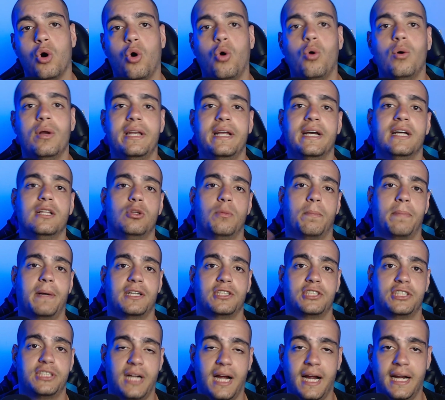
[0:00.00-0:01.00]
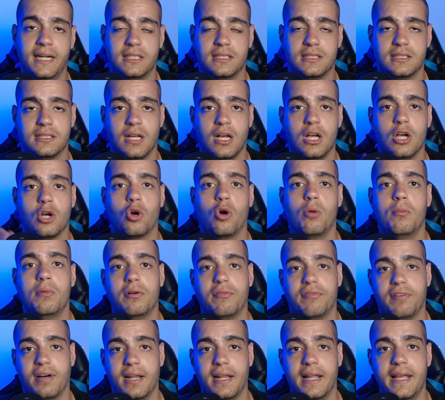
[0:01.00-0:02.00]
olhando para charts, como eu
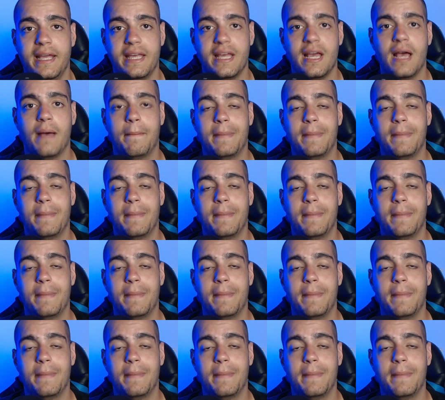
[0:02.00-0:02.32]
falei,